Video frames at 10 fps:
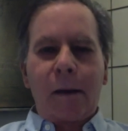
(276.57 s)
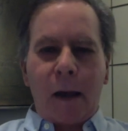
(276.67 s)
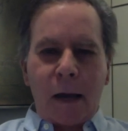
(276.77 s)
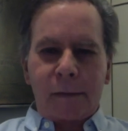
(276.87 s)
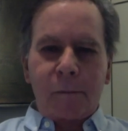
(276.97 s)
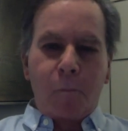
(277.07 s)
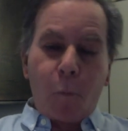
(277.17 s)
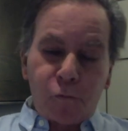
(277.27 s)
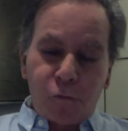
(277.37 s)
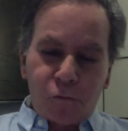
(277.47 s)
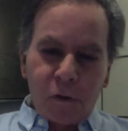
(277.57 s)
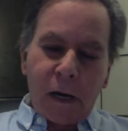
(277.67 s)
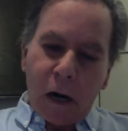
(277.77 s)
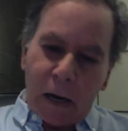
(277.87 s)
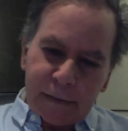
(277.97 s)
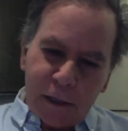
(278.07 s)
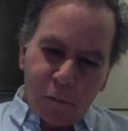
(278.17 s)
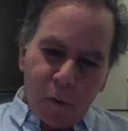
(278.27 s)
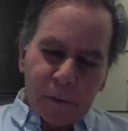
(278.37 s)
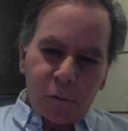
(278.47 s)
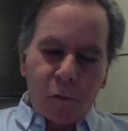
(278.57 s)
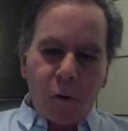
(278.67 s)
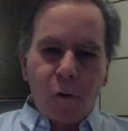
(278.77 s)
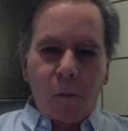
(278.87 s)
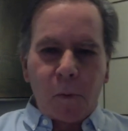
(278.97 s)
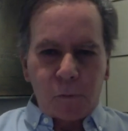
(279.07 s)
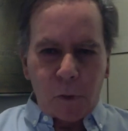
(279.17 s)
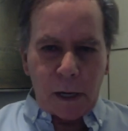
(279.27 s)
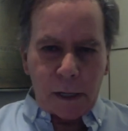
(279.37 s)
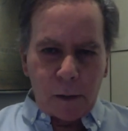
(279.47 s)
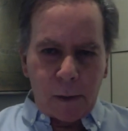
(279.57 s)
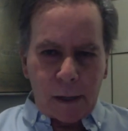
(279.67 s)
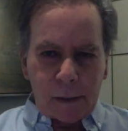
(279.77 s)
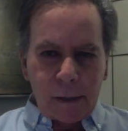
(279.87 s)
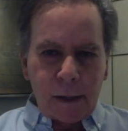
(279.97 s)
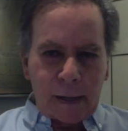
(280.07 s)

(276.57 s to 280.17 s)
hay, muchos, así como me tocó una oportunidad de llevar